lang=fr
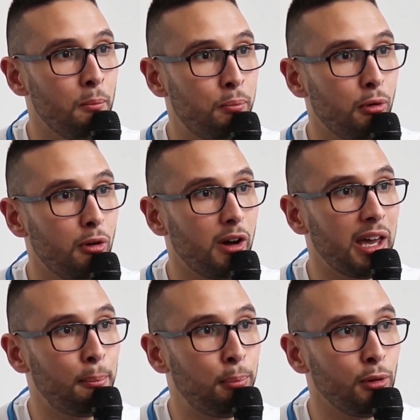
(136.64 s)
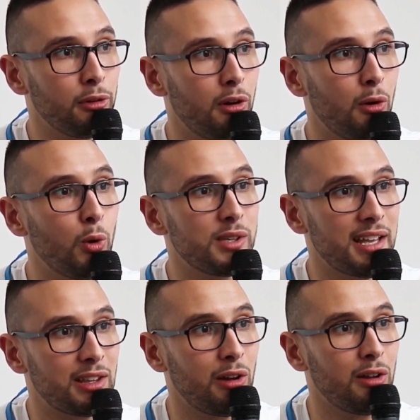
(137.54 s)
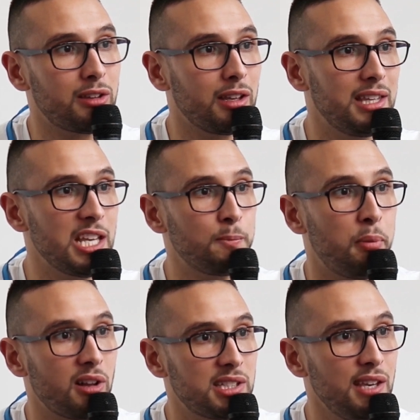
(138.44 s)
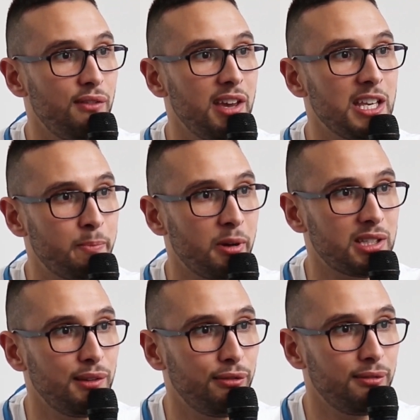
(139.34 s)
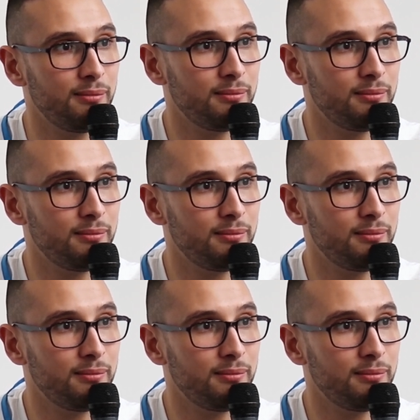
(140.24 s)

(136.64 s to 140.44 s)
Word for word: pour répondre aux attentes des sportives et sportifs.